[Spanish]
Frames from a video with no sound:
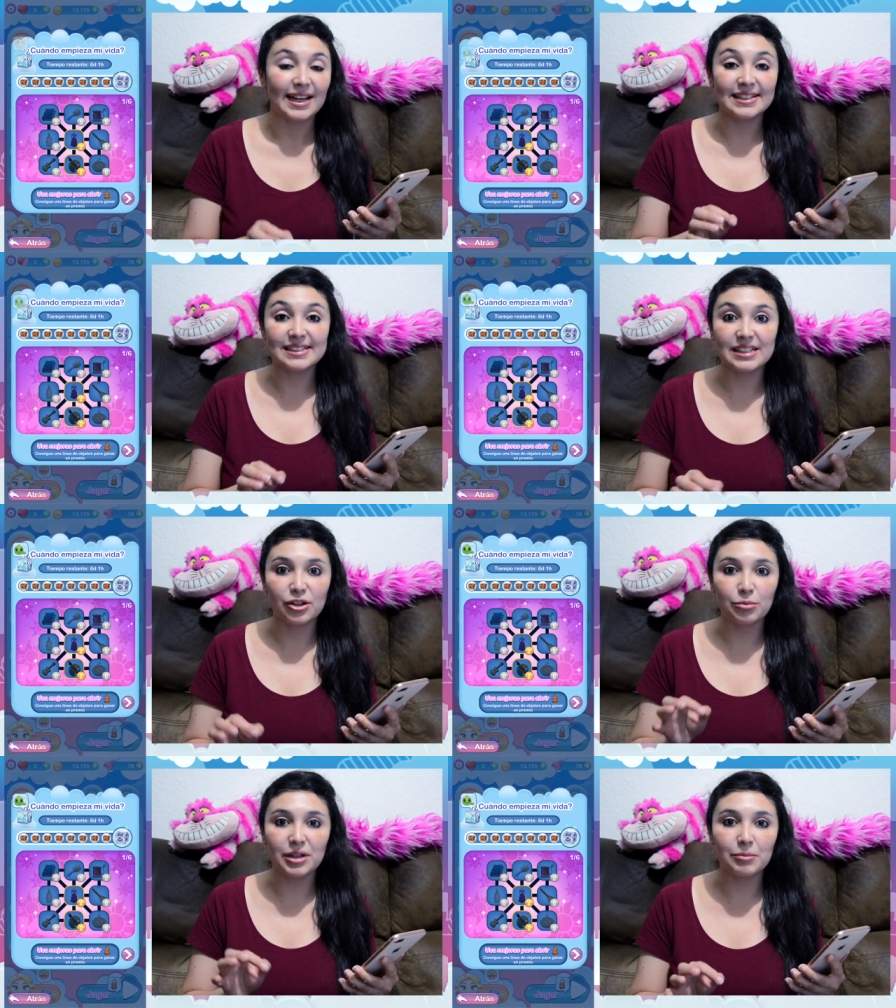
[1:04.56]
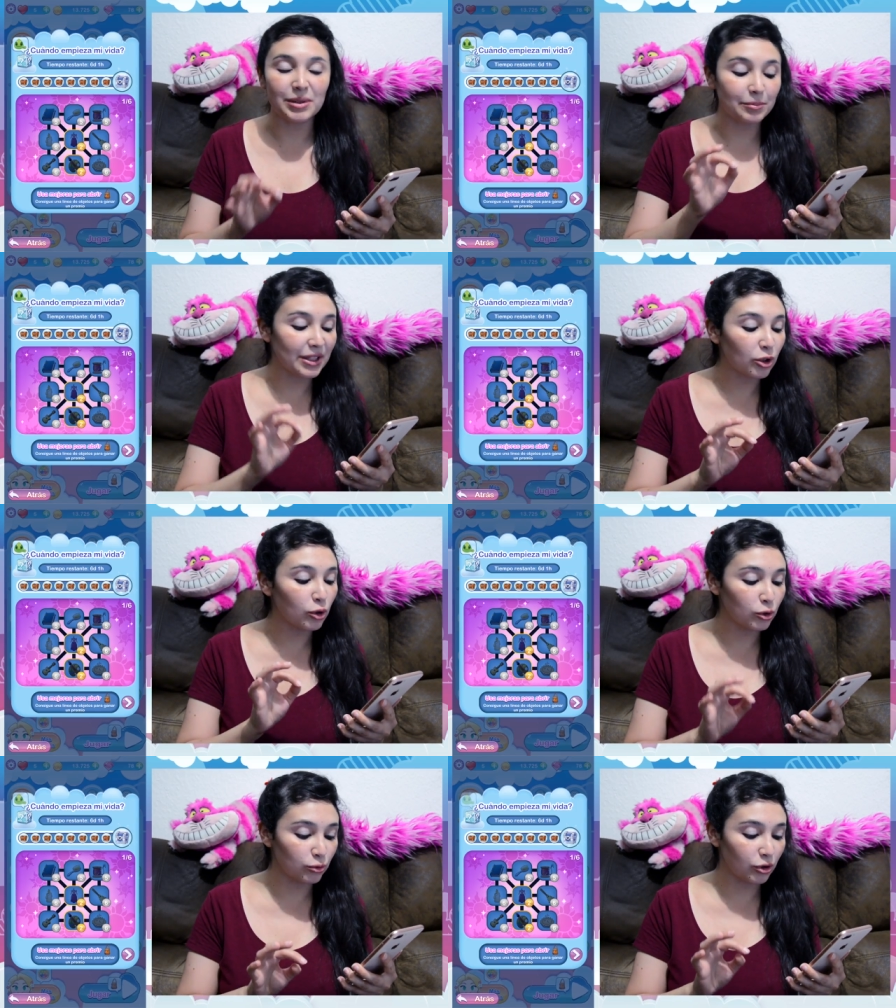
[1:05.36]
Ese es el nombre del primer
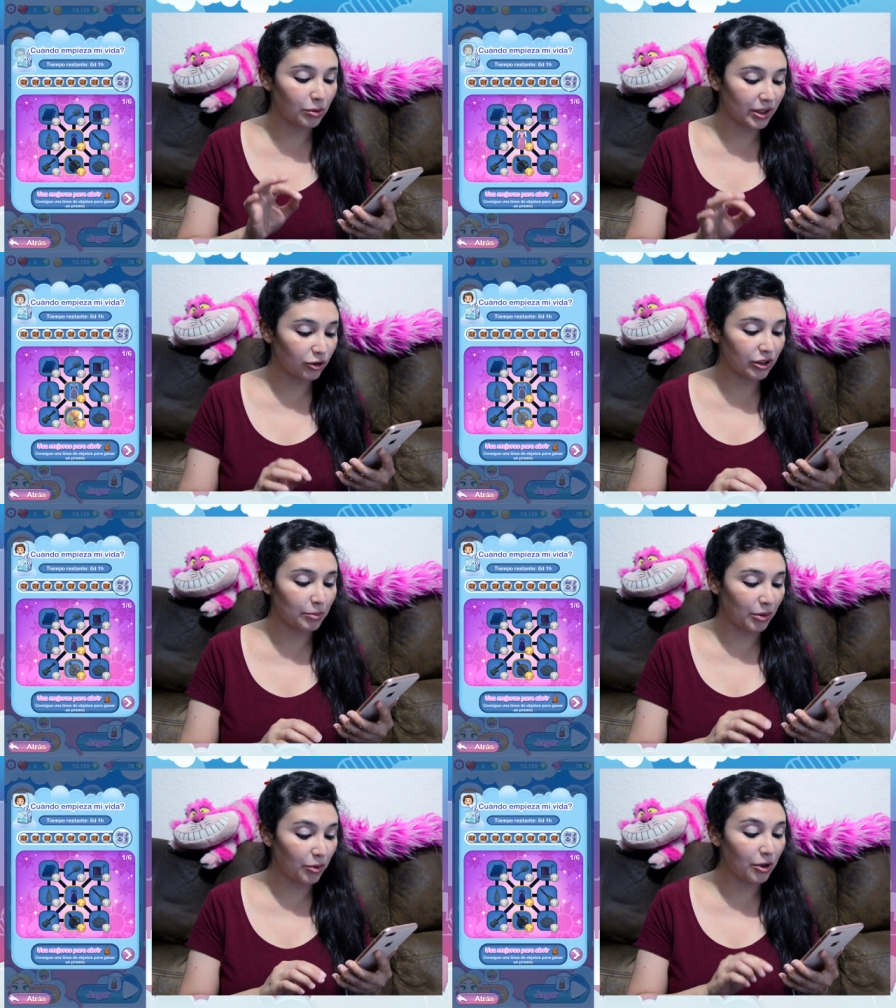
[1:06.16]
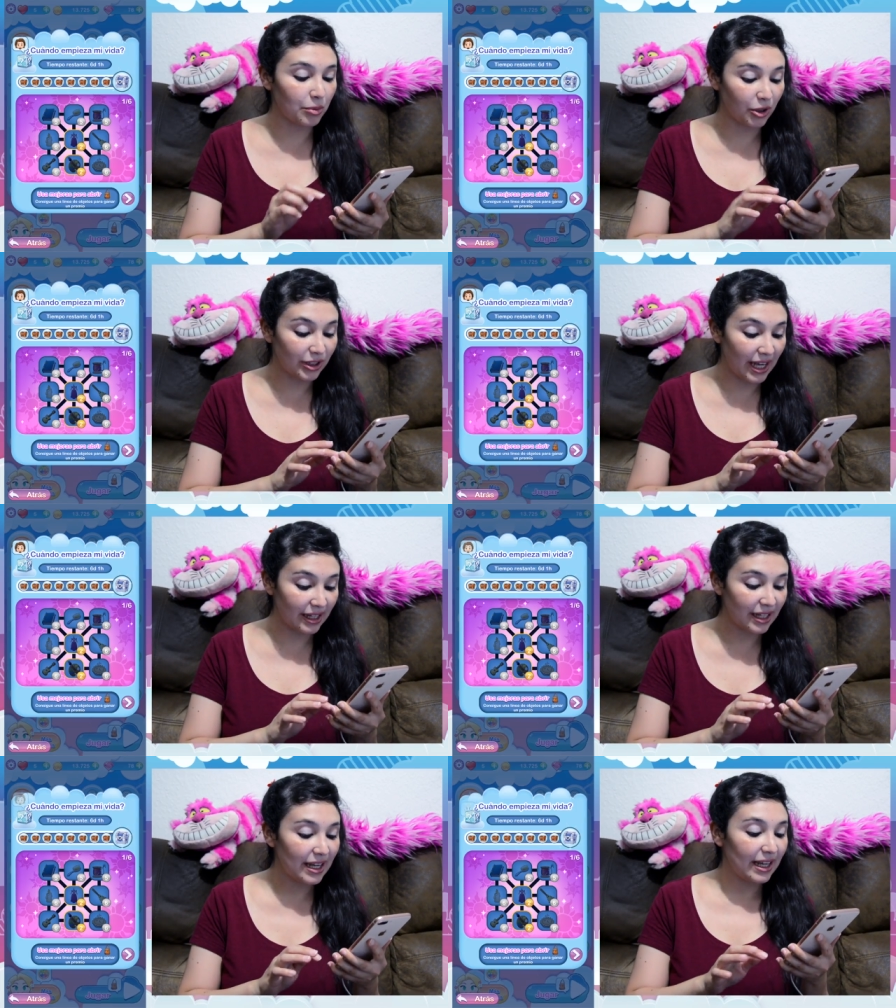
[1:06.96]
conjunto de objetos que podemos
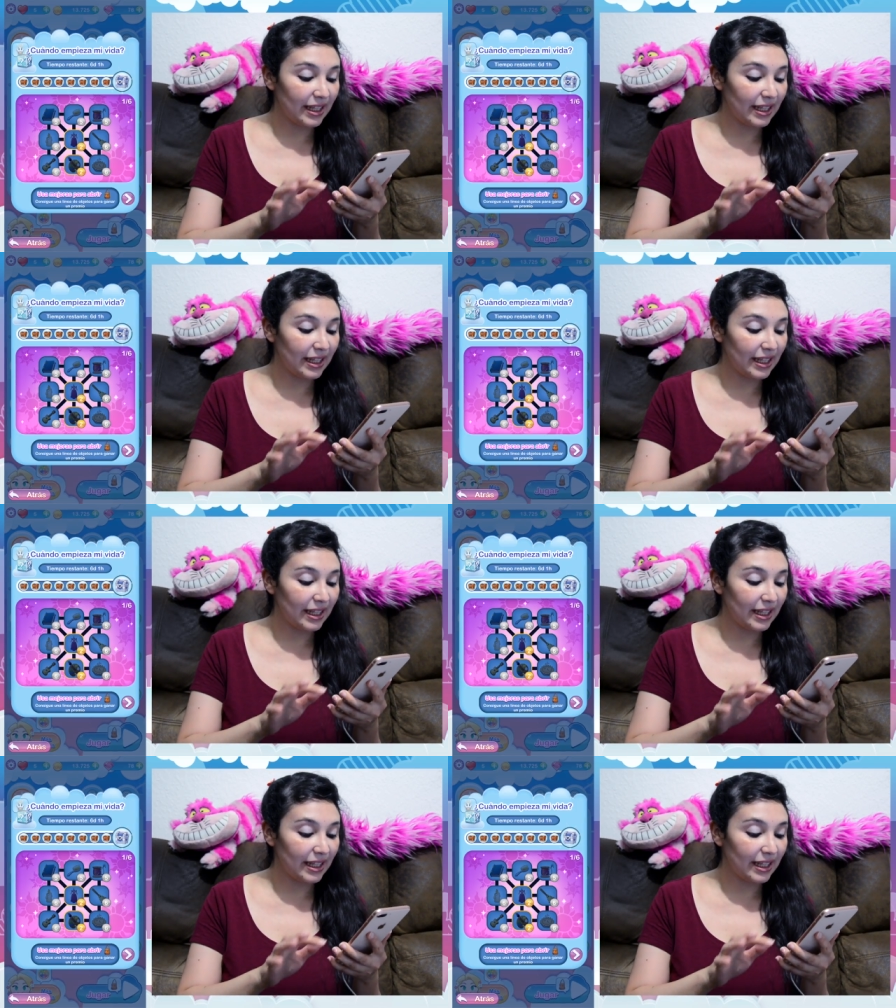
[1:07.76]
desbloquear